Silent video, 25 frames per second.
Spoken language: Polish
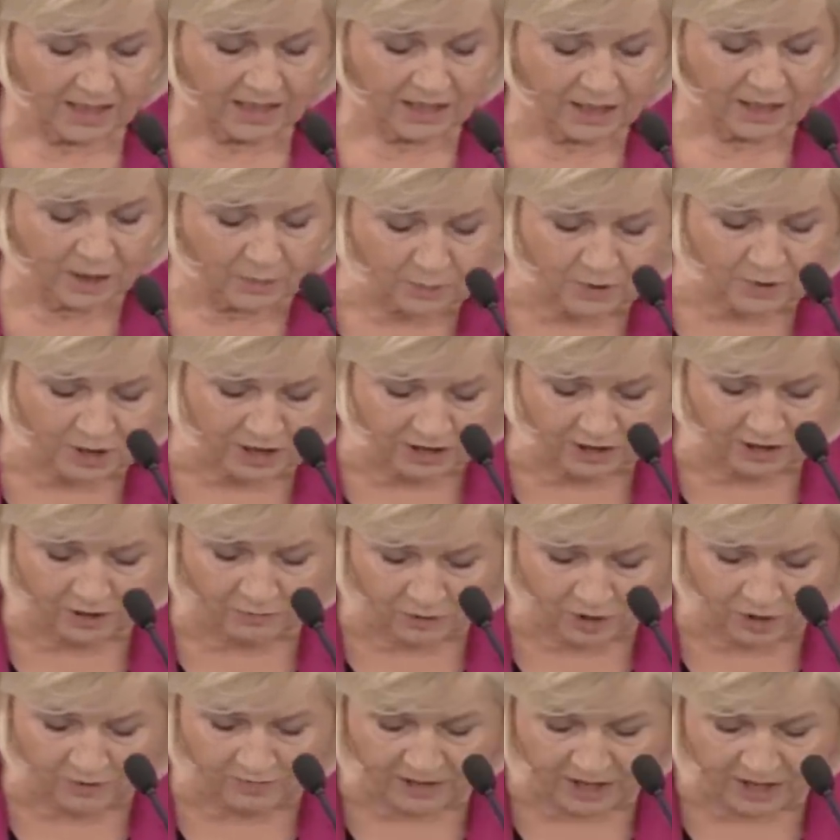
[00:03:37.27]
Nie
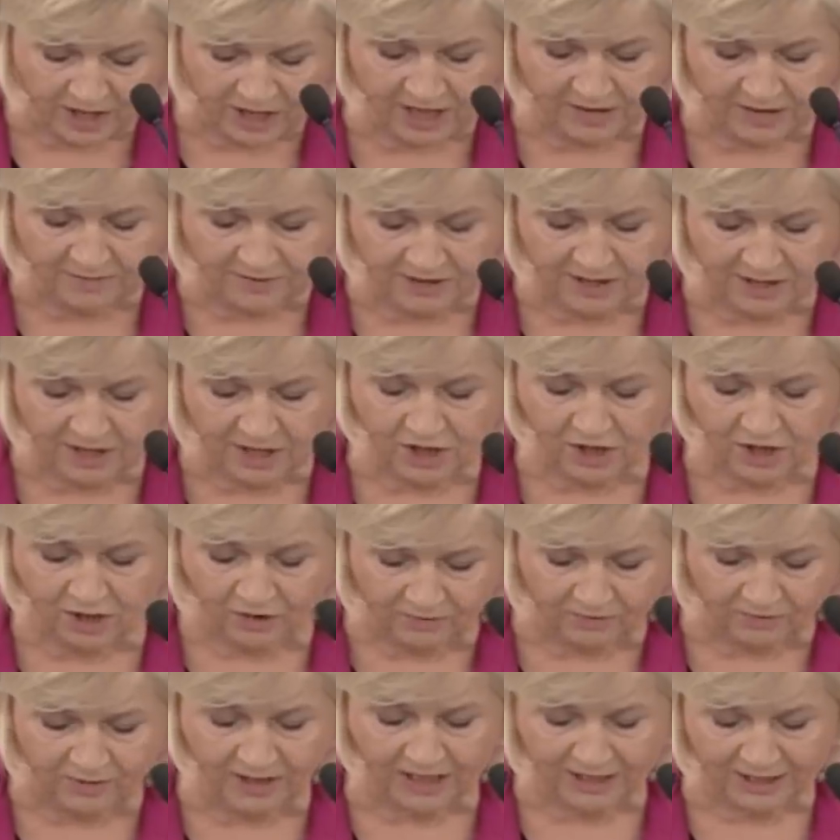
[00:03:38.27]
przyjdą do Warszawy też
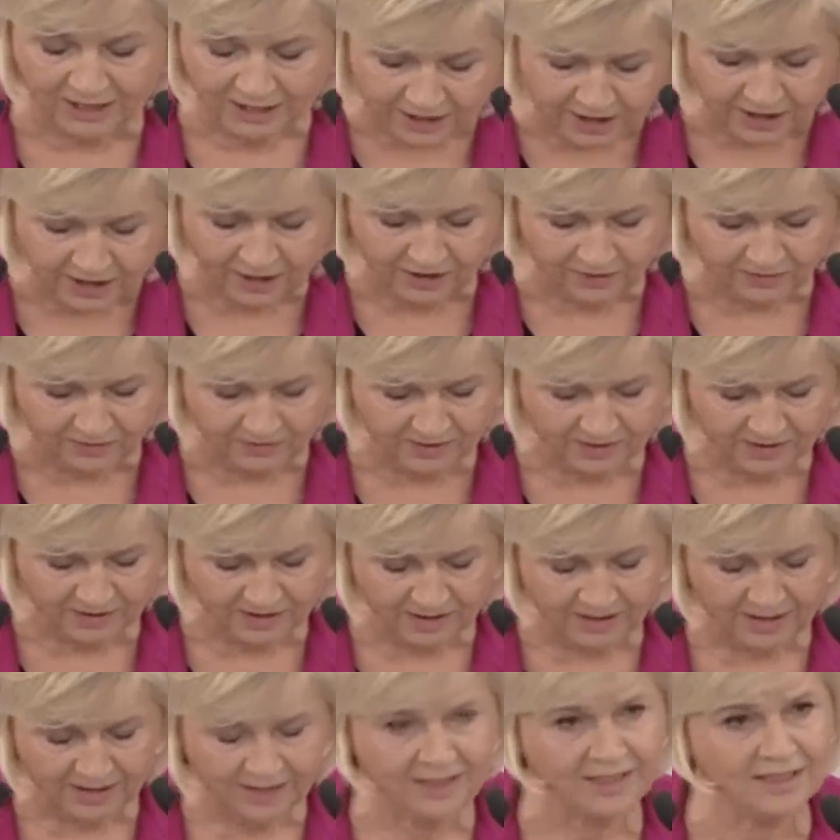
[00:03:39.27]
ofiary lichwy
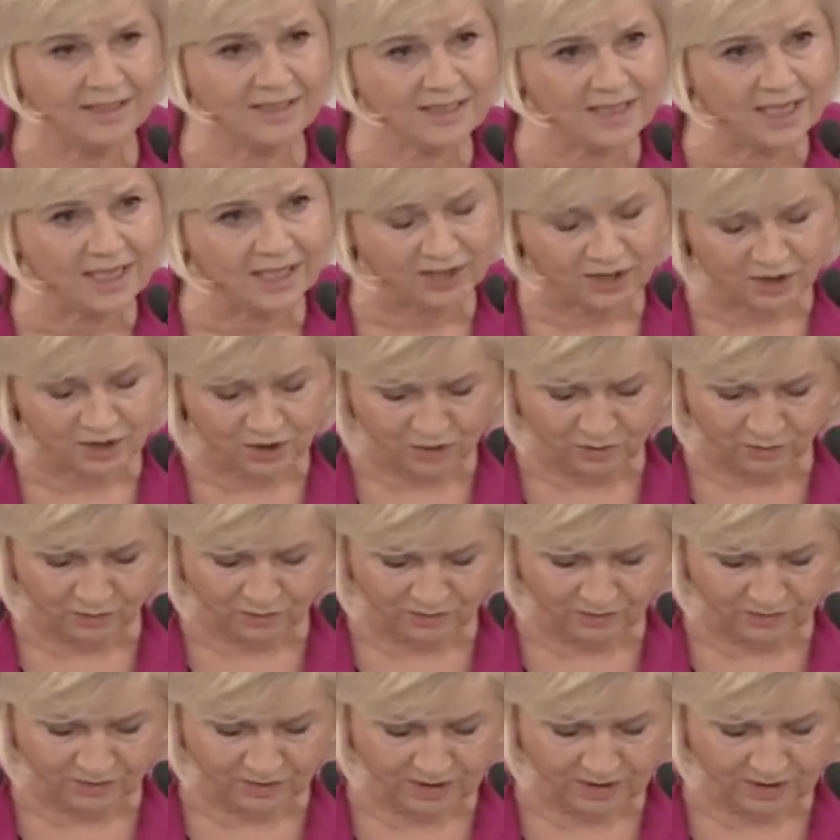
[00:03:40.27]
i sędziów,